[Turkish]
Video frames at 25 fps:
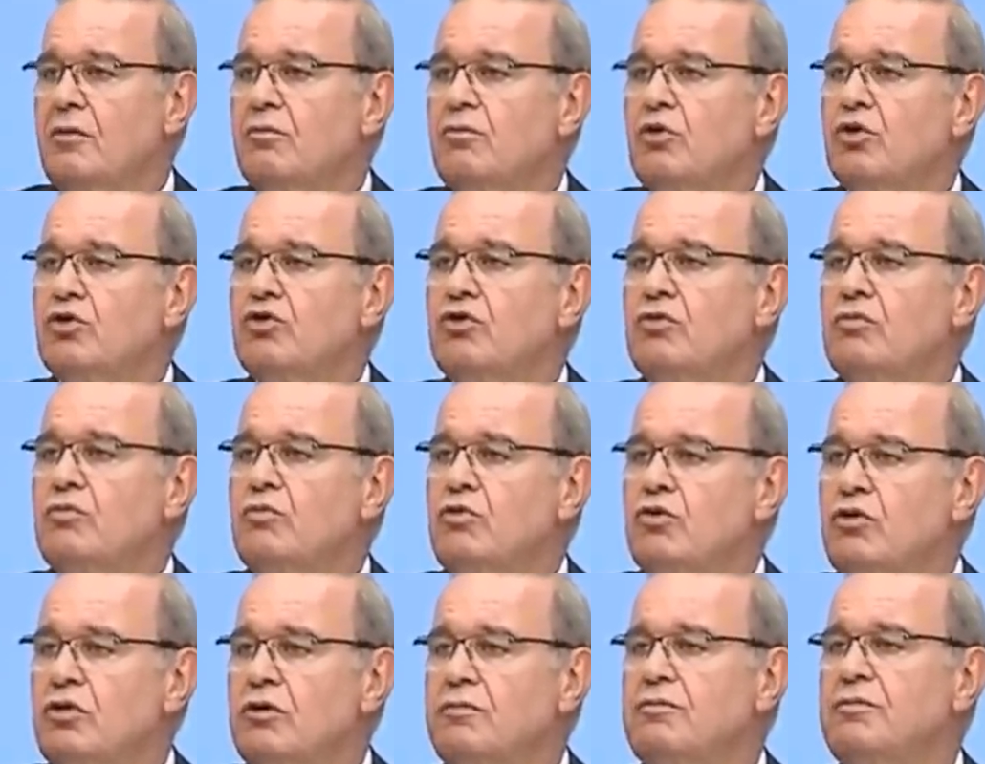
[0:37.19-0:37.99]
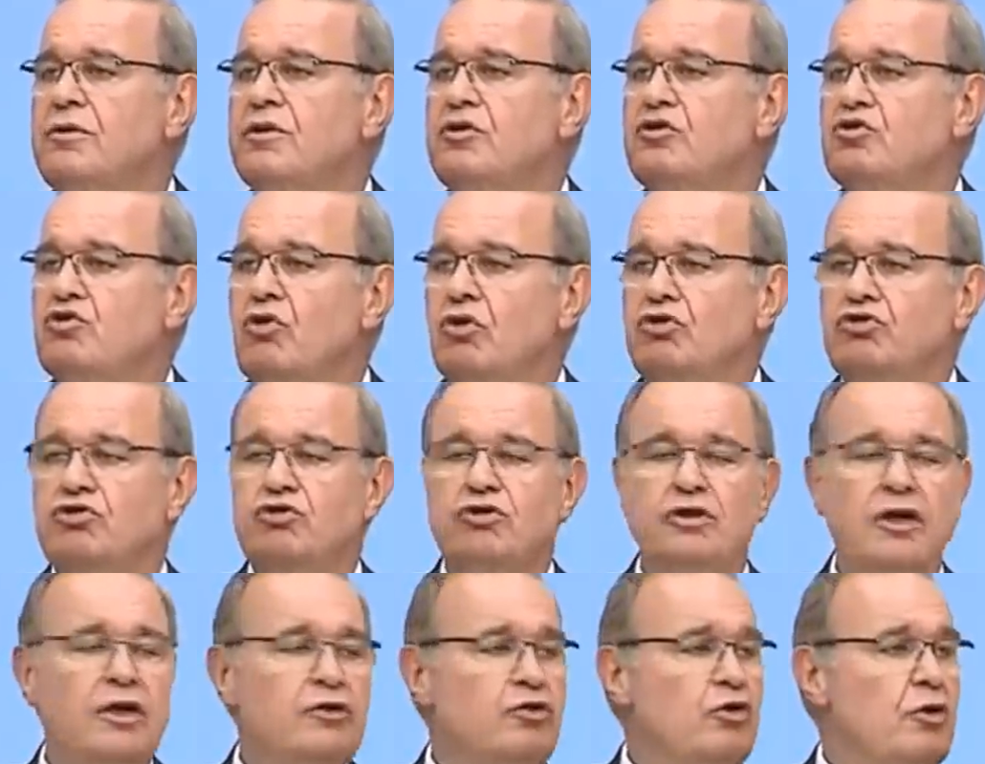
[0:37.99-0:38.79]
bugün büyük bir
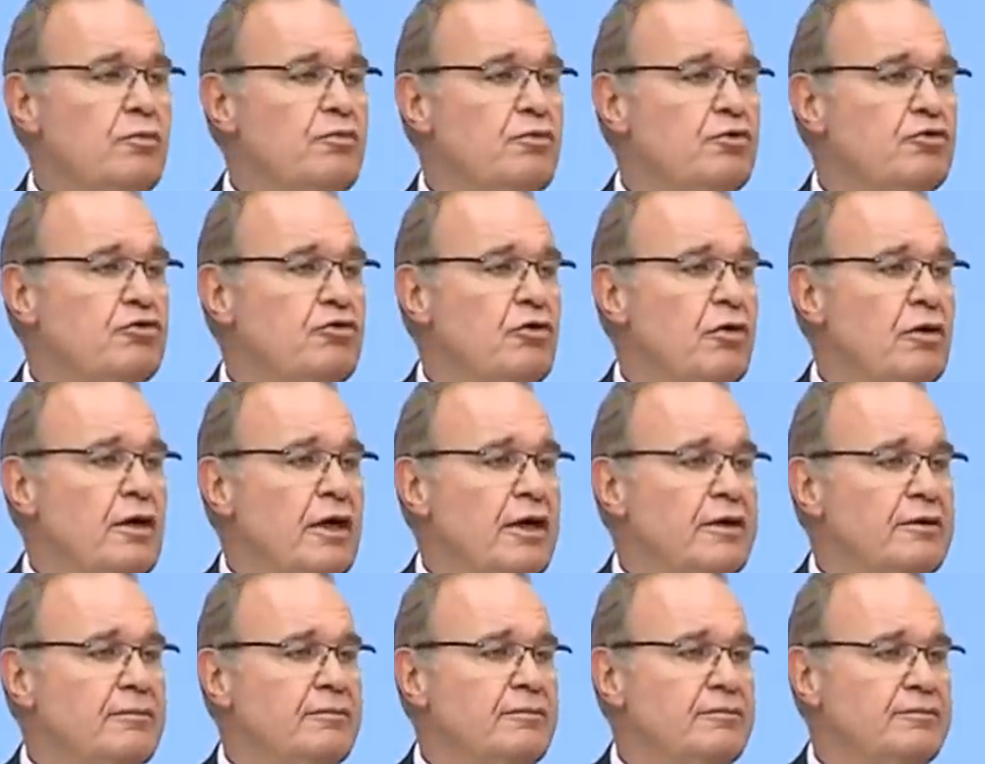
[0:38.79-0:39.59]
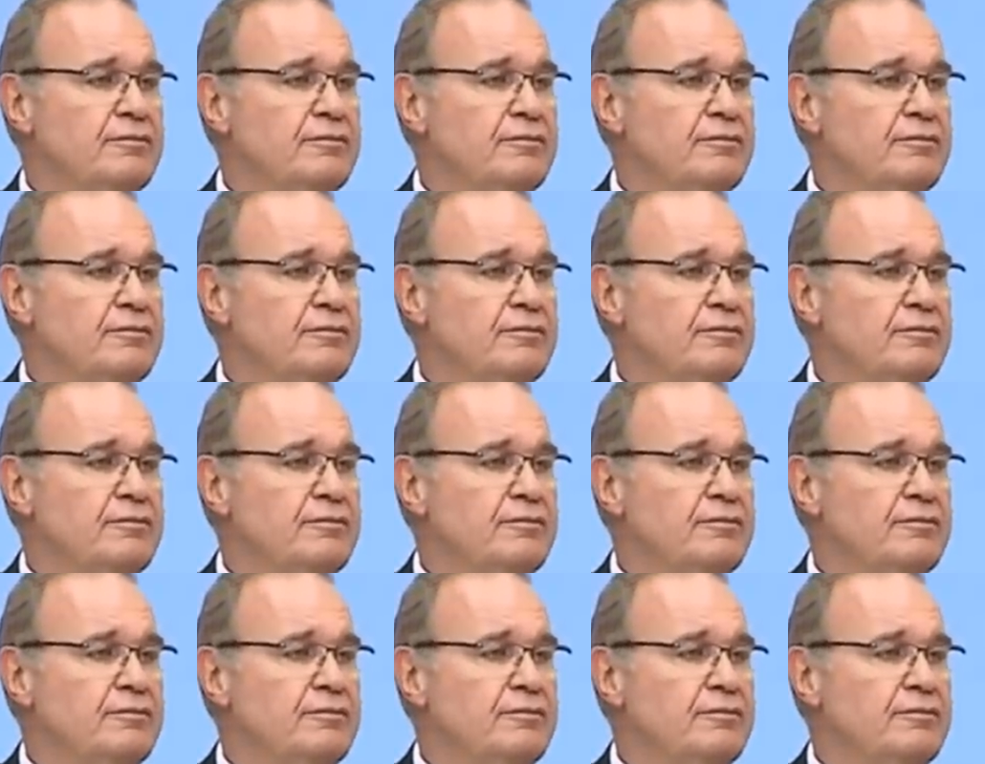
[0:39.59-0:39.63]
coşkuyla köpürtüyorlar.